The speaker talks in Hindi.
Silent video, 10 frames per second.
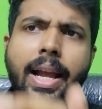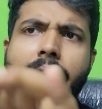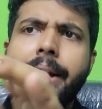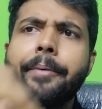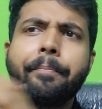
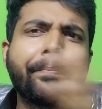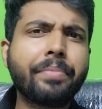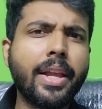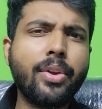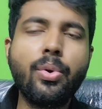and
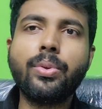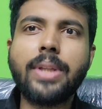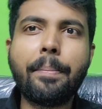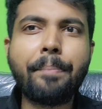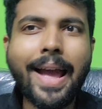you know
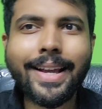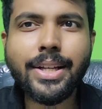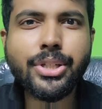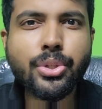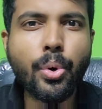the
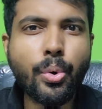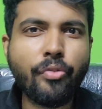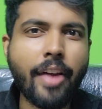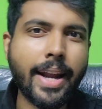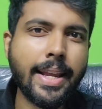package is going
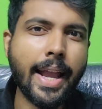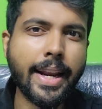to vary